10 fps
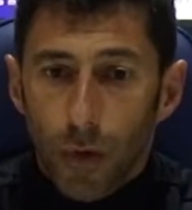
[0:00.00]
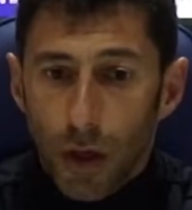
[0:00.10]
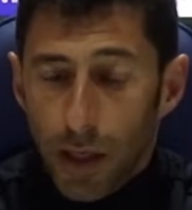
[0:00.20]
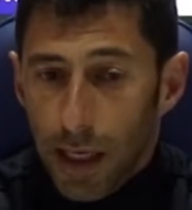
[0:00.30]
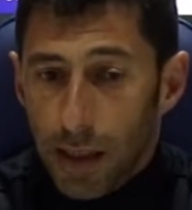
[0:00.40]

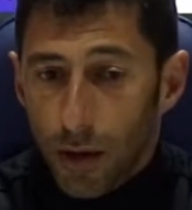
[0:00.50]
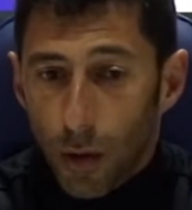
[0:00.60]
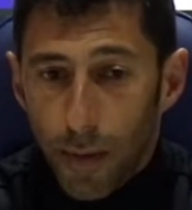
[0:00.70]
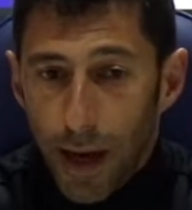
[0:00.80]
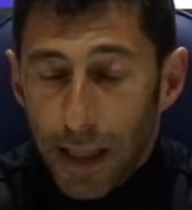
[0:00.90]
Sì,
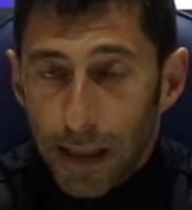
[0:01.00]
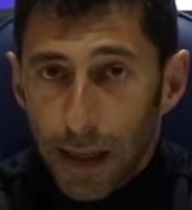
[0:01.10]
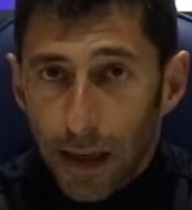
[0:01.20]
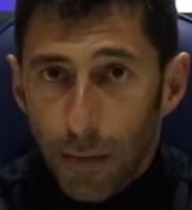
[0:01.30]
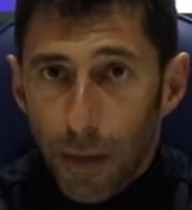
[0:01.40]

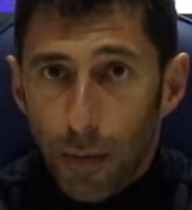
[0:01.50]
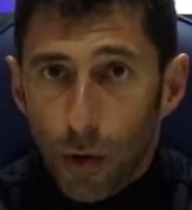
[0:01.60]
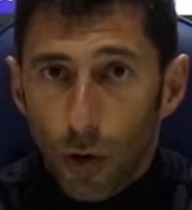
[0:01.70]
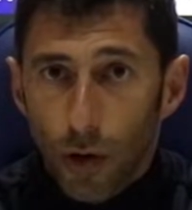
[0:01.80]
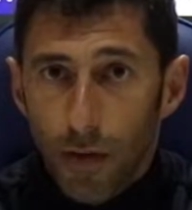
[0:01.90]
sicuramente, abbiamo
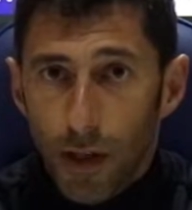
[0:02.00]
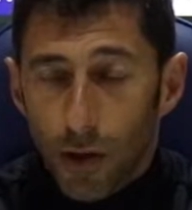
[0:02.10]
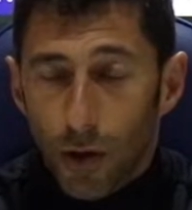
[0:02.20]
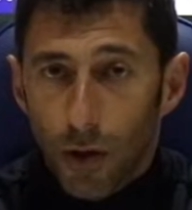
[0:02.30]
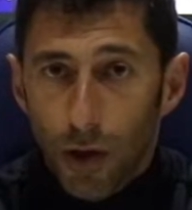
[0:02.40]

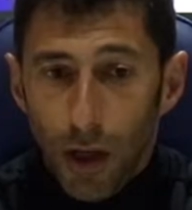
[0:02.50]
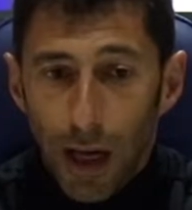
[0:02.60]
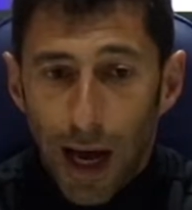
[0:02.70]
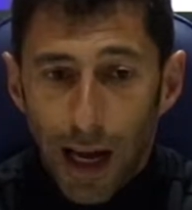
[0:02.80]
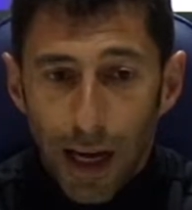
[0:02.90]
condiviso
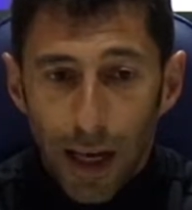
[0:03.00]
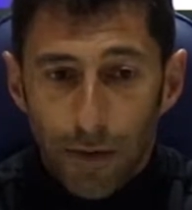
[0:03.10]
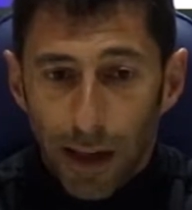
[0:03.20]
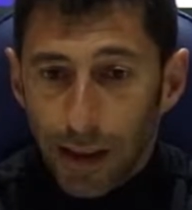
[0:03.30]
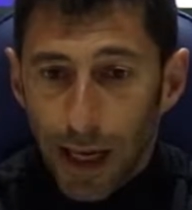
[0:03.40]
anni
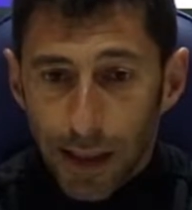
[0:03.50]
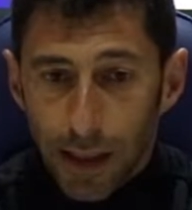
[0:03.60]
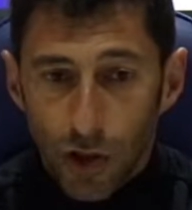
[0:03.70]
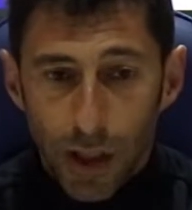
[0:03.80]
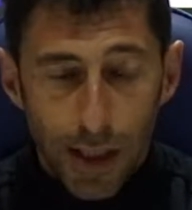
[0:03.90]

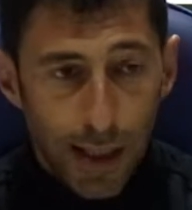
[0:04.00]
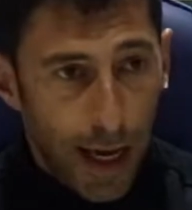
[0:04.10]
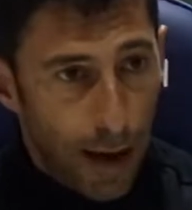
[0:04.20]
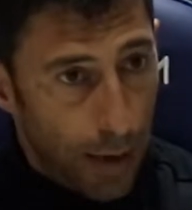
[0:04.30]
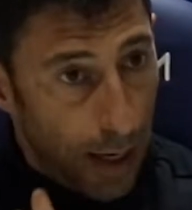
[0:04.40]
fantastici
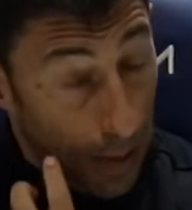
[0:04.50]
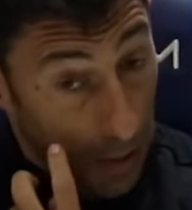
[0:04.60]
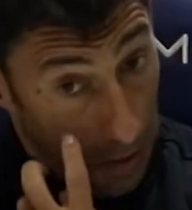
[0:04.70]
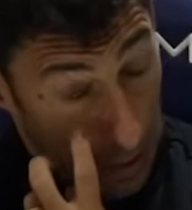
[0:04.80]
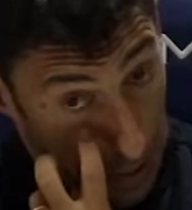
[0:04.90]
insieme,
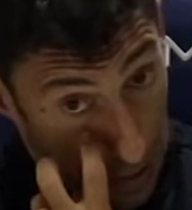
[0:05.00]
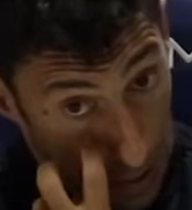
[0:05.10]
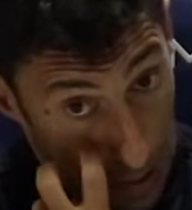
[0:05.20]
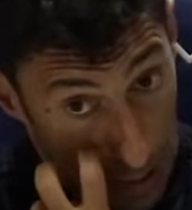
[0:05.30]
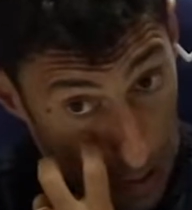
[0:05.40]
eh,
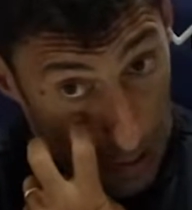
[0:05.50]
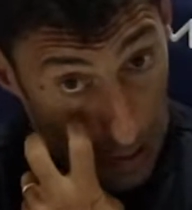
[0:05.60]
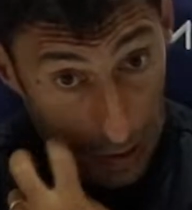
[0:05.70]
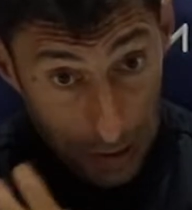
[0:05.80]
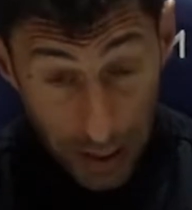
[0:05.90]

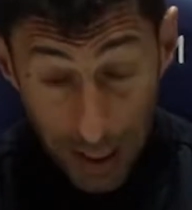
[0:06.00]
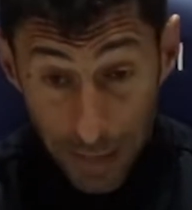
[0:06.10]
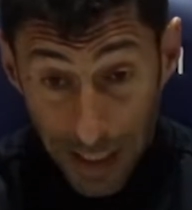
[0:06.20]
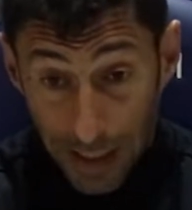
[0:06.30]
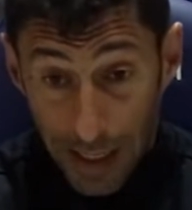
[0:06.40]
è,
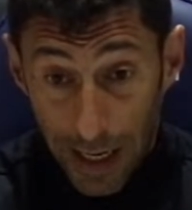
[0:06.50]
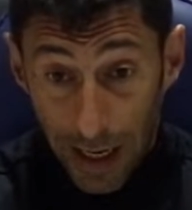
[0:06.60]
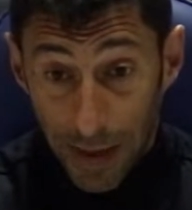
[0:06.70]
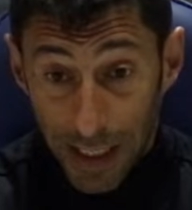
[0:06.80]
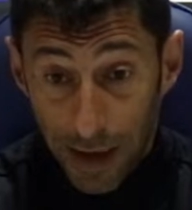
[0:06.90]
rimasta, è,
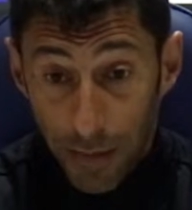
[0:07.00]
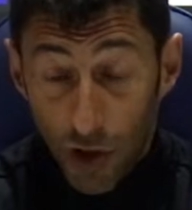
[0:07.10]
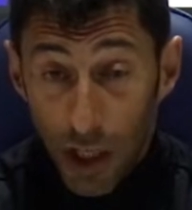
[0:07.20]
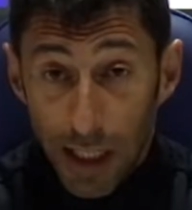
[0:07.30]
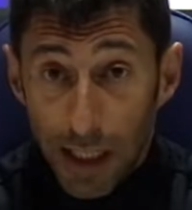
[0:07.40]
rimasta,
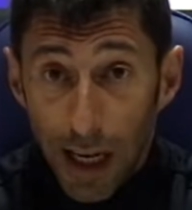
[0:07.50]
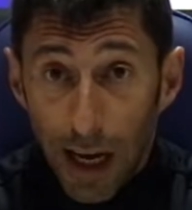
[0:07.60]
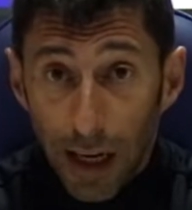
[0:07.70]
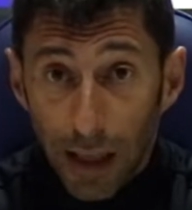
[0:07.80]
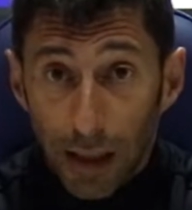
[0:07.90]

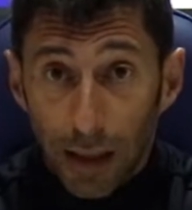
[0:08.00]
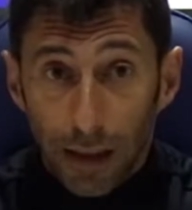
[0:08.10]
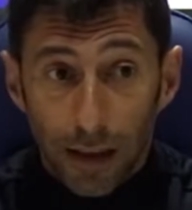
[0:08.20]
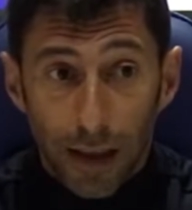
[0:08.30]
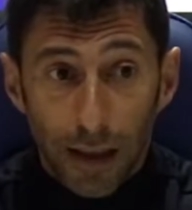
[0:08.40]

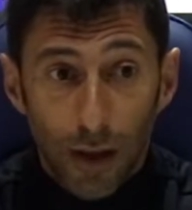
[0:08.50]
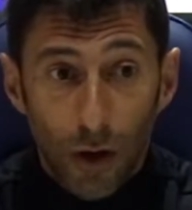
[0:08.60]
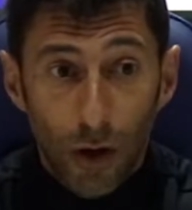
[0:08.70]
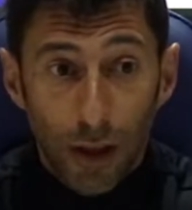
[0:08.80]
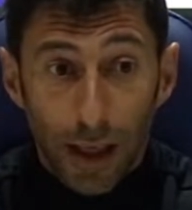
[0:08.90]
amicizia eh, tra di
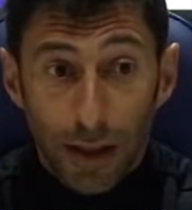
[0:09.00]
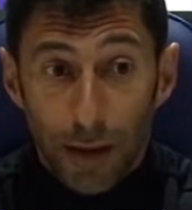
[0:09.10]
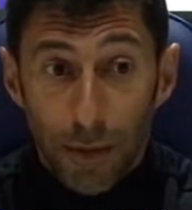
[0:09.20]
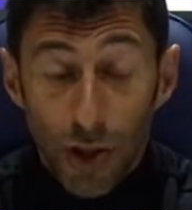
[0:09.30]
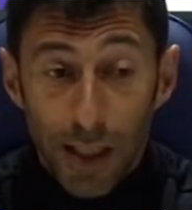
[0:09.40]
noi,
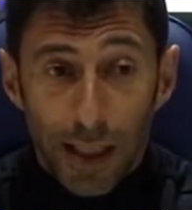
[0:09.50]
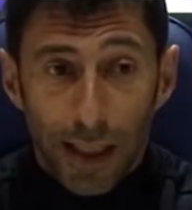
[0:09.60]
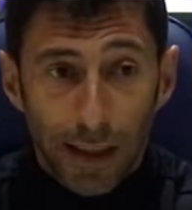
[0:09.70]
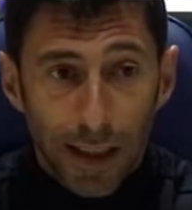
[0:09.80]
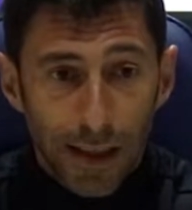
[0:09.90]
tanta amicizia,
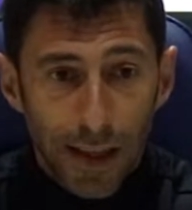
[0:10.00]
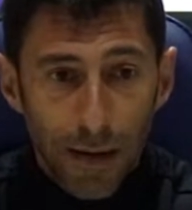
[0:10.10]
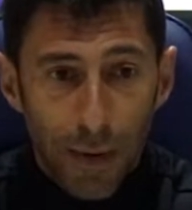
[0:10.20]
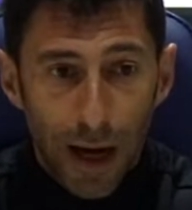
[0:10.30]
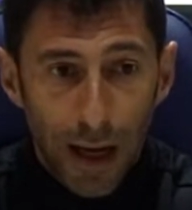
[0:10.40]
tanta
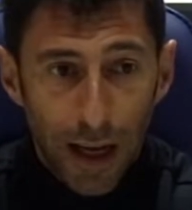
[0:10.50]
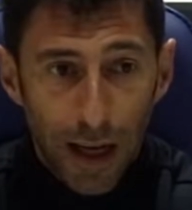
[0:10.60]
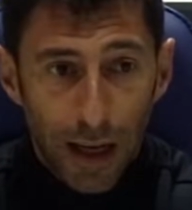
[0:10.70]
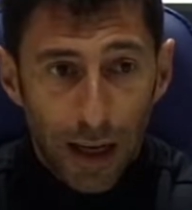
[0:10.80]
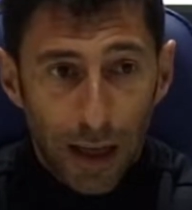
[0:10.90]
stima
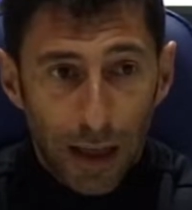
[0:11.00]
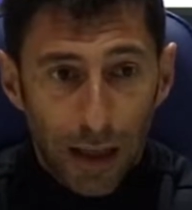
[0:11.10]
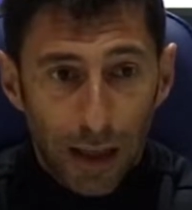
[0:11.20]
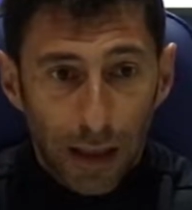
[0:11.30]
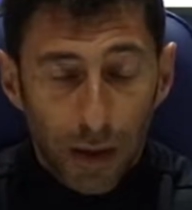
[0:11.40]

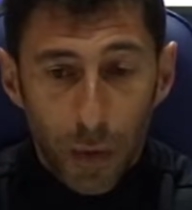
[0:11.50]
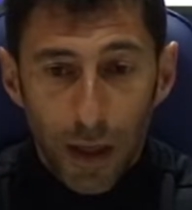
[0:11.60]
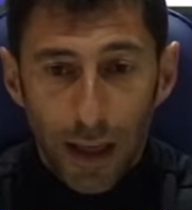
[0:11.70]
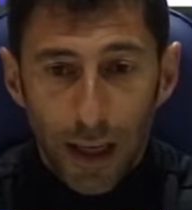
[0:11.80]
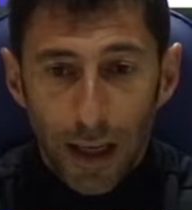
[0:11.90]
eh,
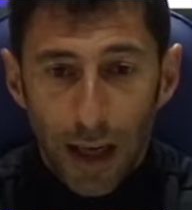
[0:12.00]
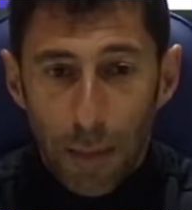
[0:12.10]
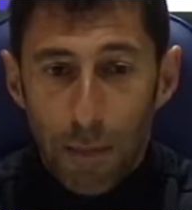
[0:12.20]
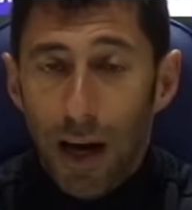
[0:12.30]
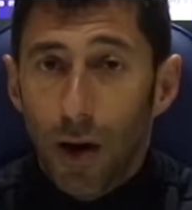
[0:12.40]
quindi
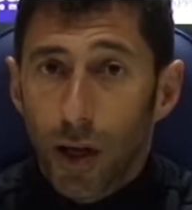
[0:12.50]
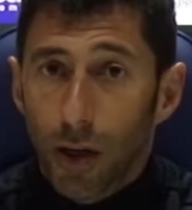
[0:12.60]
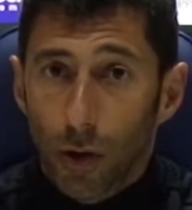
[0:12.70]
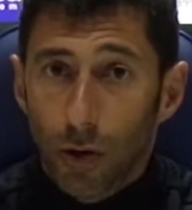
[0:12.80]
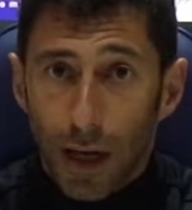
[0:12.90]
è bello
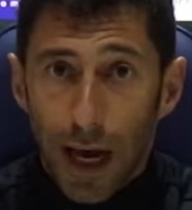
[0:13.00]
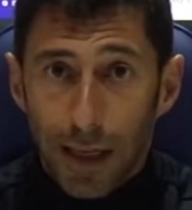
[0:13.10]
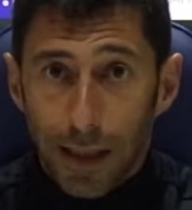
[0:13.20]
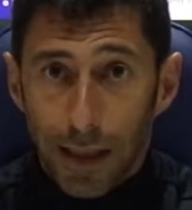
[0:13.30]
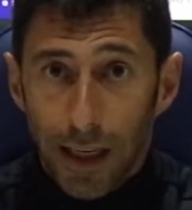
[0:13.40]

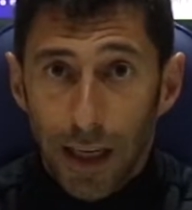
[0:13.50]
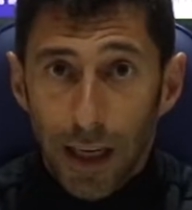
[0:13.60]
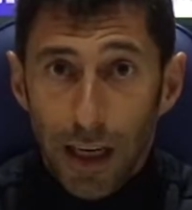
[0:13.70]
rincontrarsi,